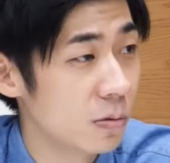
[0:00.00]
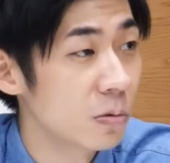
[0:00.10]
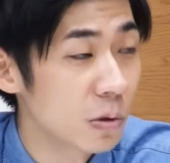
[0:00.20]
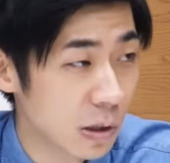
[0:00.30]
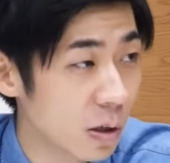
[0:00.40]

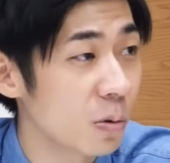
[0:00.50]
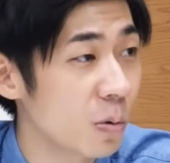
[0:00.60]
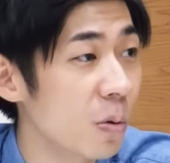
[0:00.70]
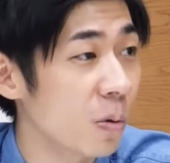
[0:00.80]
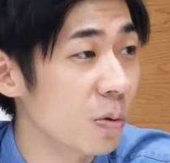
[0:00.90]
その時は結
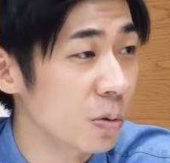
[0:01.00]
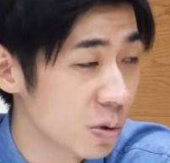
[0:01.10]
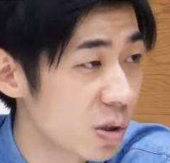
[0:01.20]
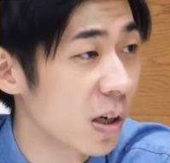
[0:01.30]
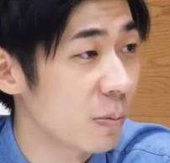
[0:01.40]
構「
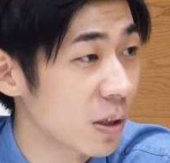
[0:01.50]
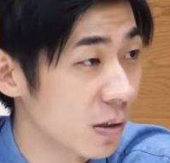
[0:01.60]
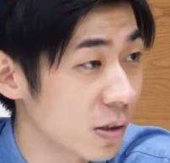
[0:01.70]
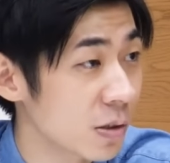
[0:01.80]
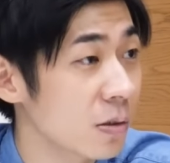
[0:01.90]
よっしゃ」みた
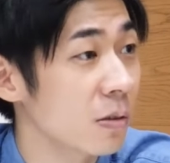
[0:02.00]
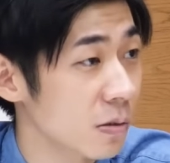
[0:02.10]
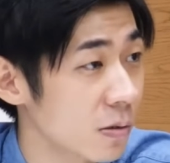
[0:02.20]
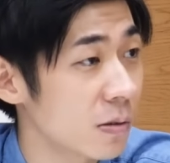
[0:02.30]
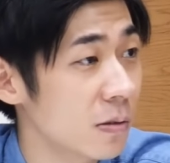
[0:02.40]
いな感じだったん
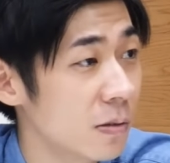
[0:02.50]
ですか。